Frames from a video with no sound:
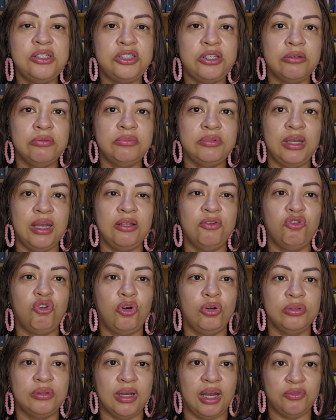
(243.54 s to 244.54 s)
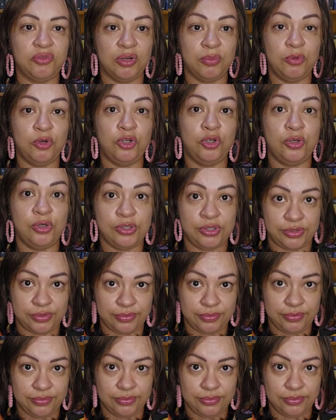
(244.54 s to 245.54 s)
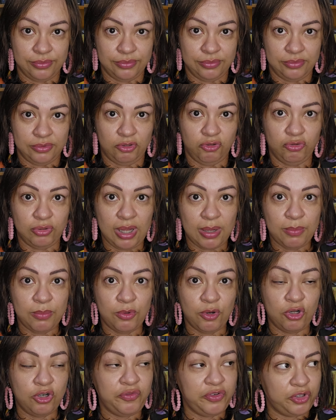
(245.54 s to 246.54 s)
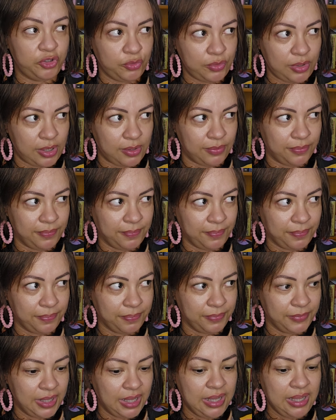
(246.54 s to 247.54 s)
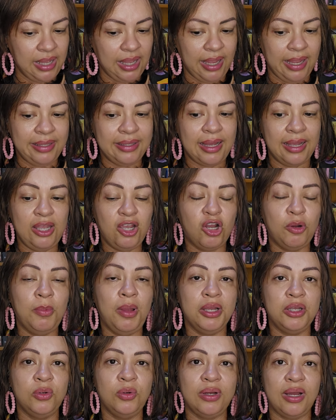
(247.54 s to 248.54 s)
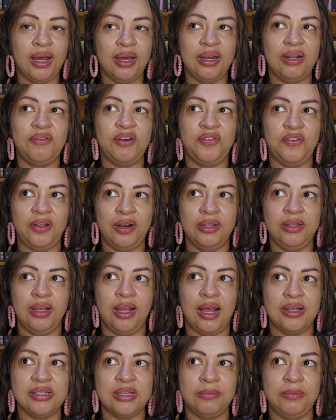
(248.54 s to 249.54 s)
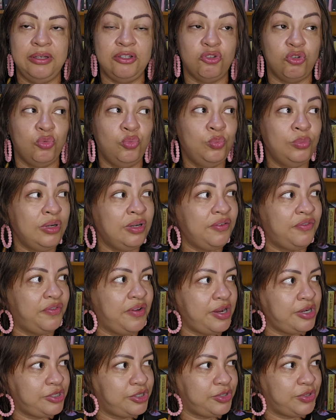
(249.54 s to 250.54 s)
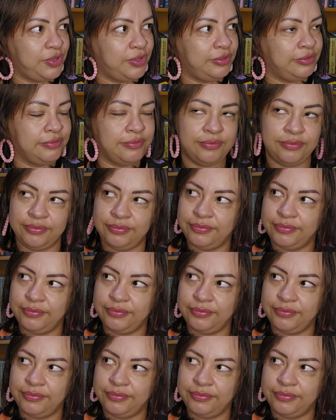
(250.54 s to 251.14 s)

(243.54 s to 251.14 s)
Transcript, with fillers: estão tendo contato amoroso, no namoro virtual. E daí como é que o cara vai falar de casamento uma vez só?